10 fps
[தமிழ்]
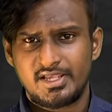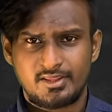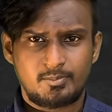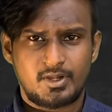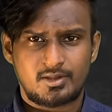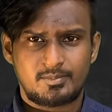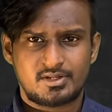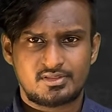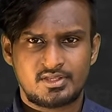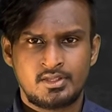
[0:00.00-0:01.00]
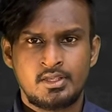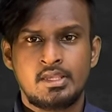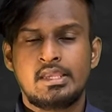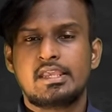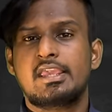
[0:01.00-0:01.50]
எதிர்பார்க்கப்படுது
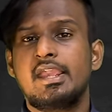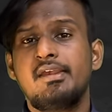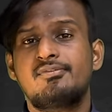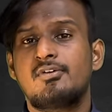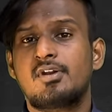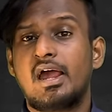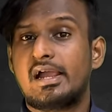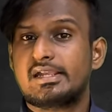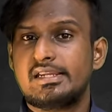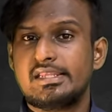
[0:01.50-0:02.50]
கே ஃபோரை அக்னி